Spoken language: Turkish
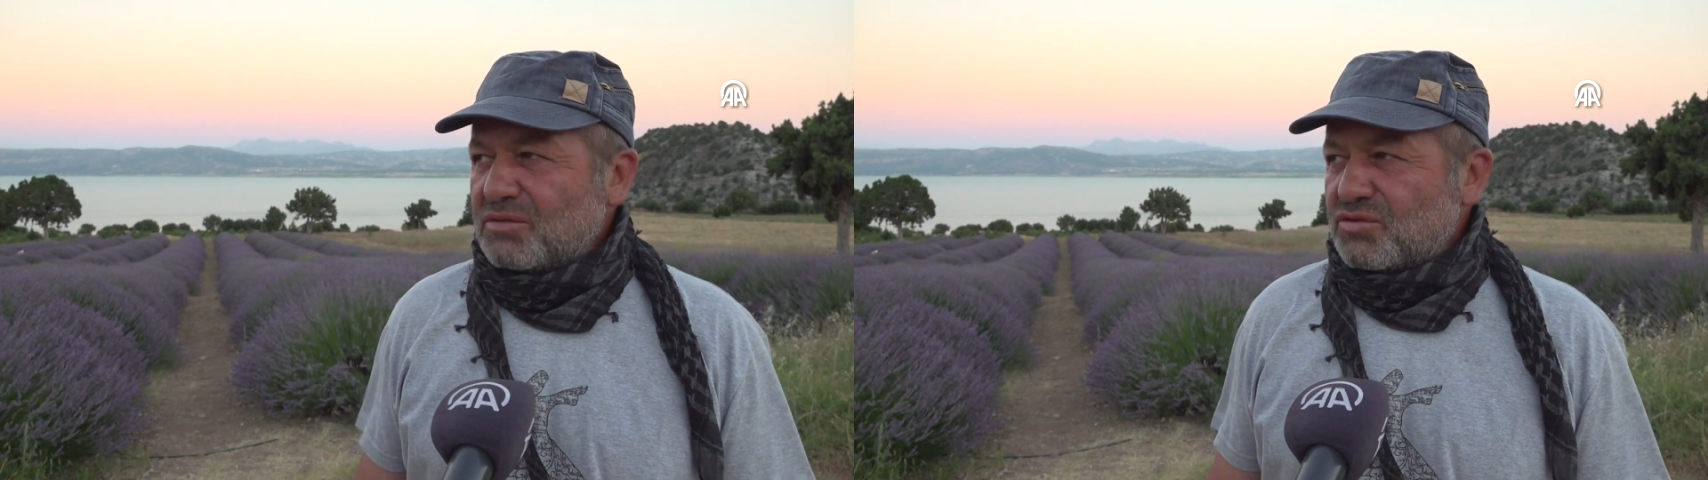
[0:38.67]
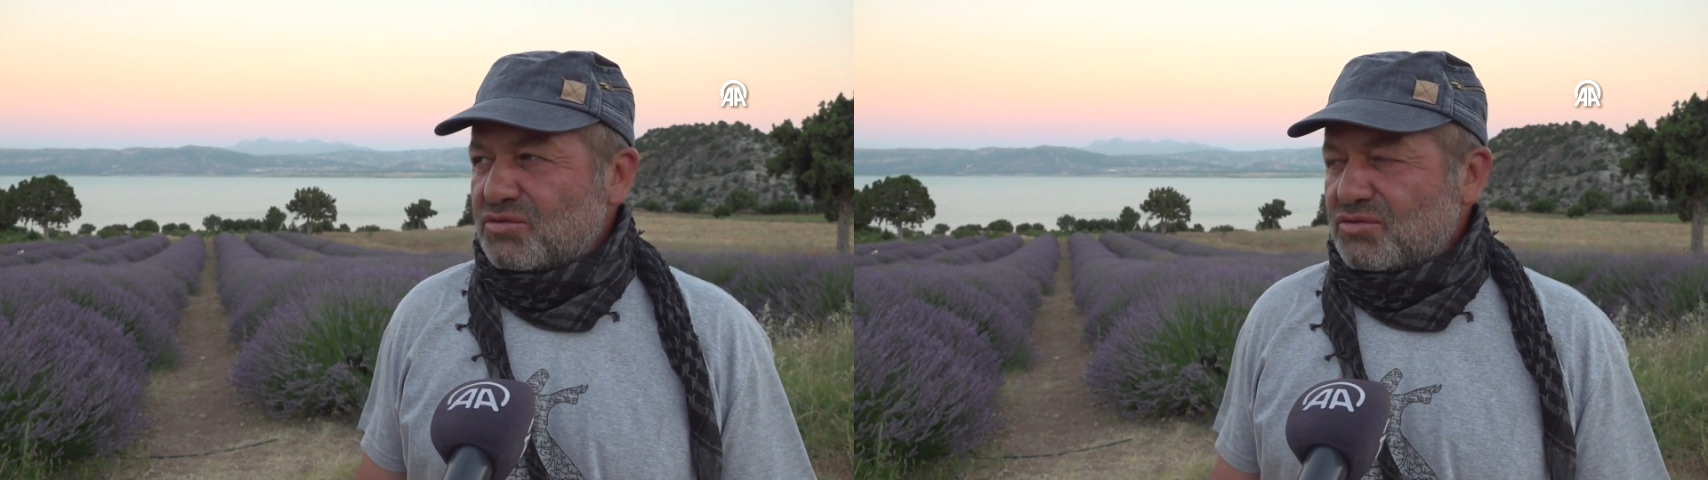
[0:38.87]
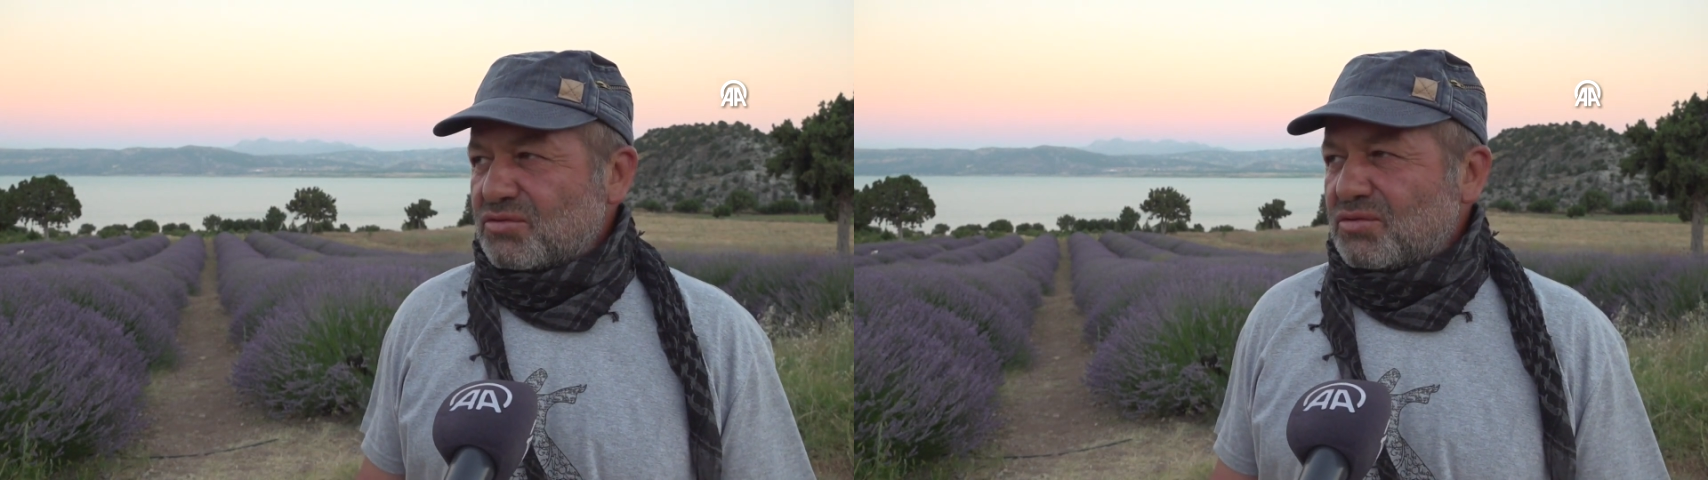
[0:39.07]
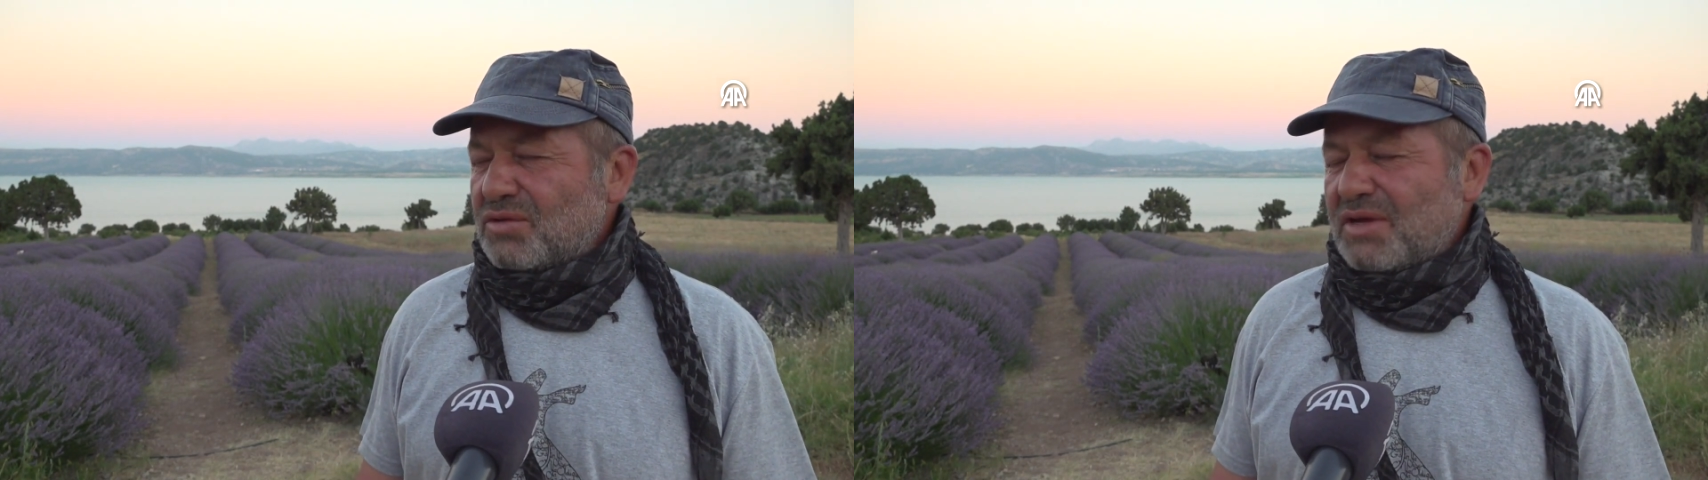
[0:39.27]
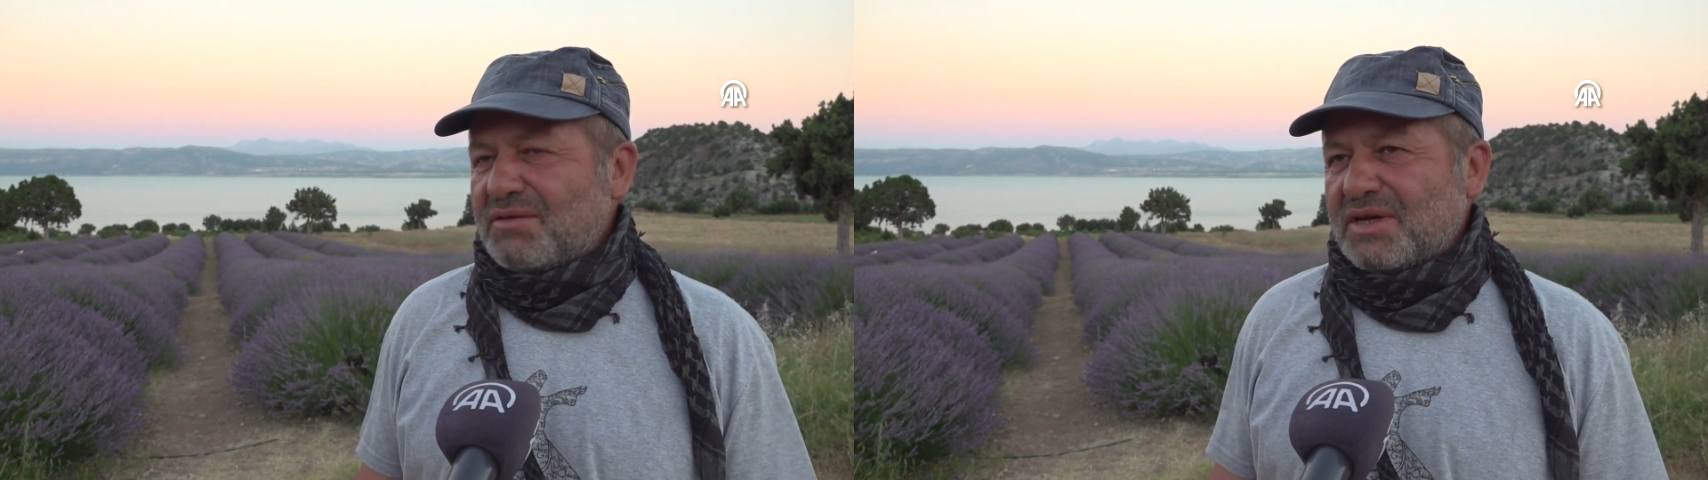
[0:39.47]

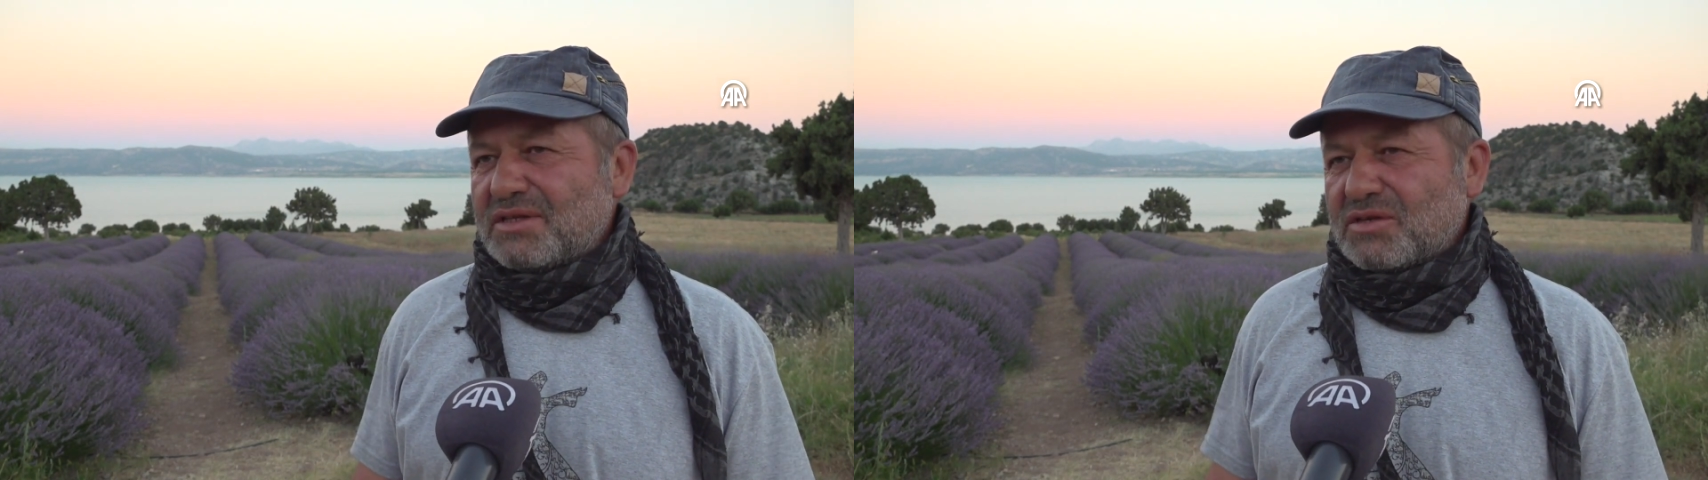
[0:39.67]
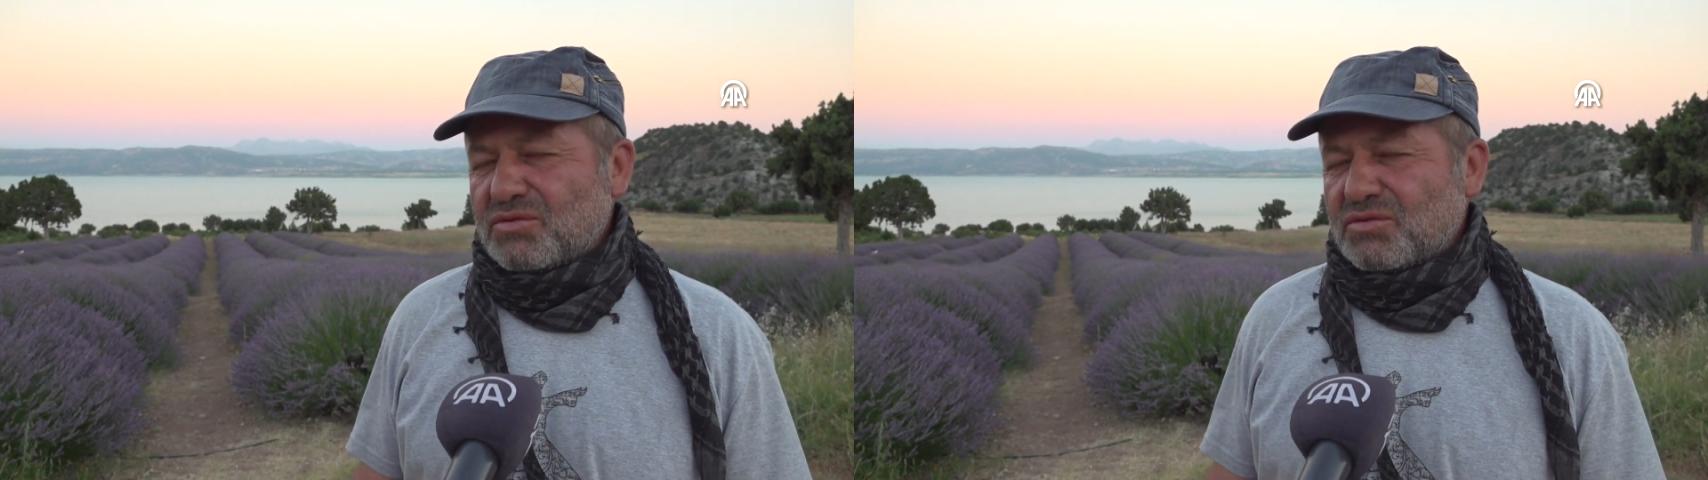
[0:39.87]
Kuşkusu lavanta